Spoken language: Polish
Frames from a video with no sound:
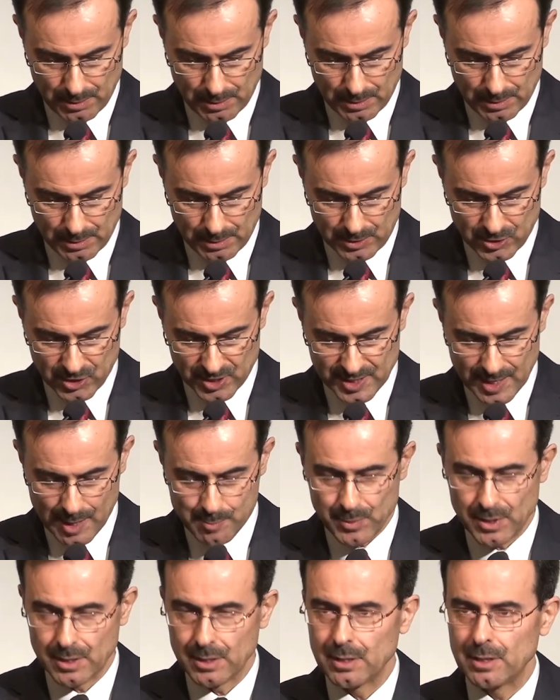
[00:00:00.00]
E,
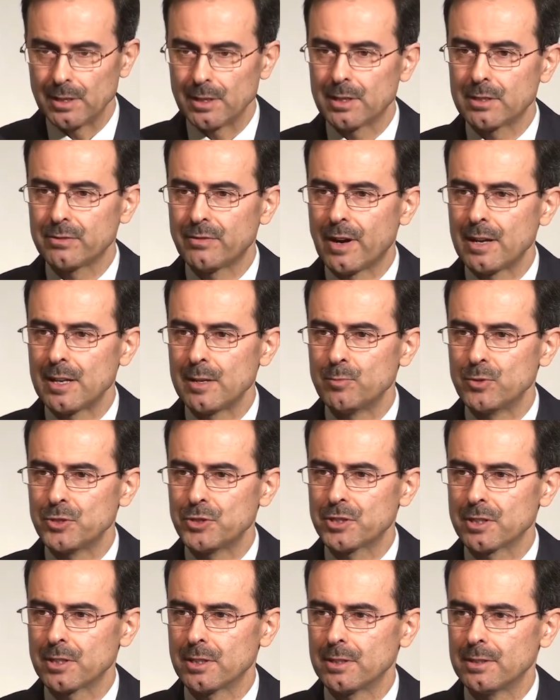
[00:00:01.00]
czasami chwalimy
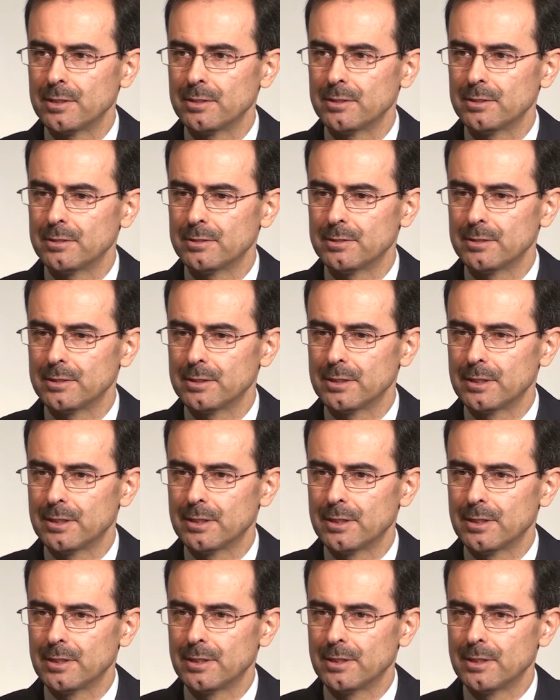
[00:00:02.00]
się
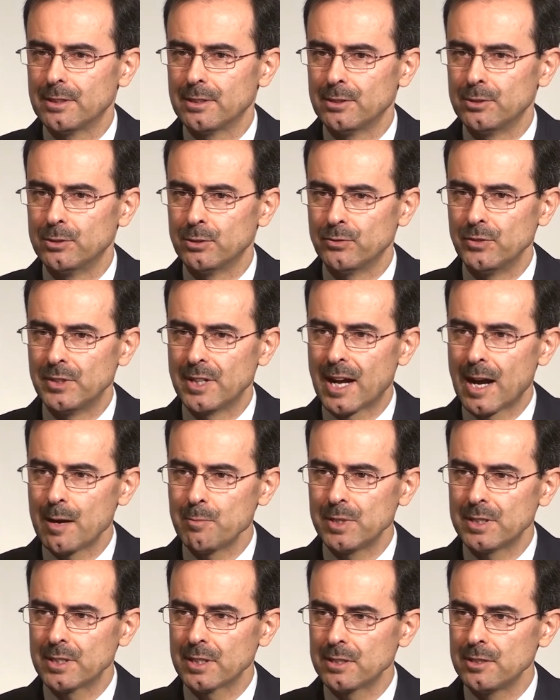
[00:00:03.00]

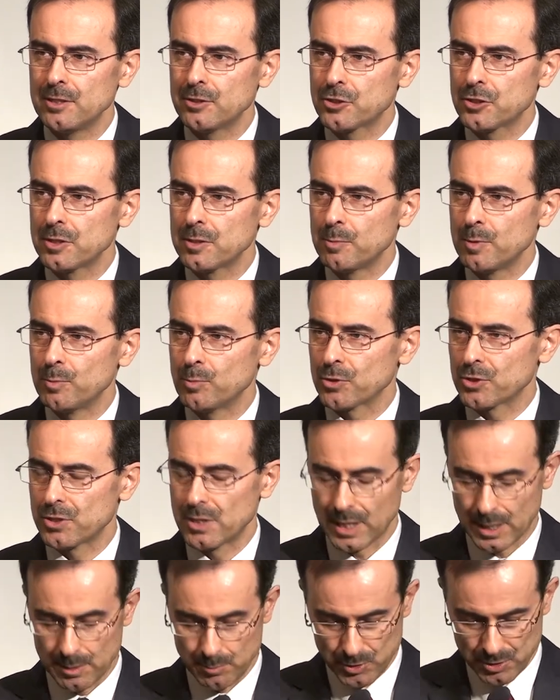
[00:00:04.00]
nowinkami technicznymi, może
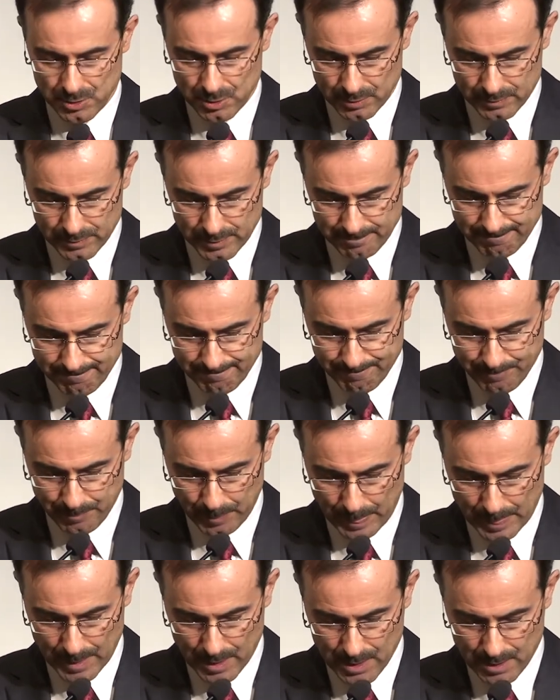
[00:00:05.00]
jakimś nowym
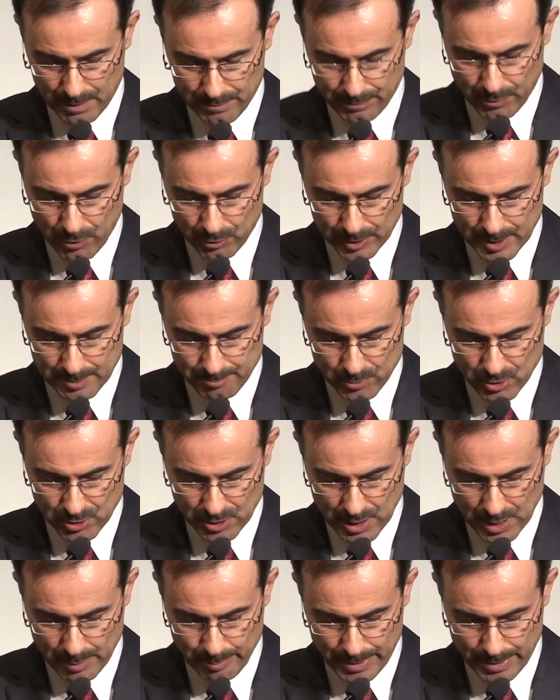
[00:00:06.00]
iPhone'em czy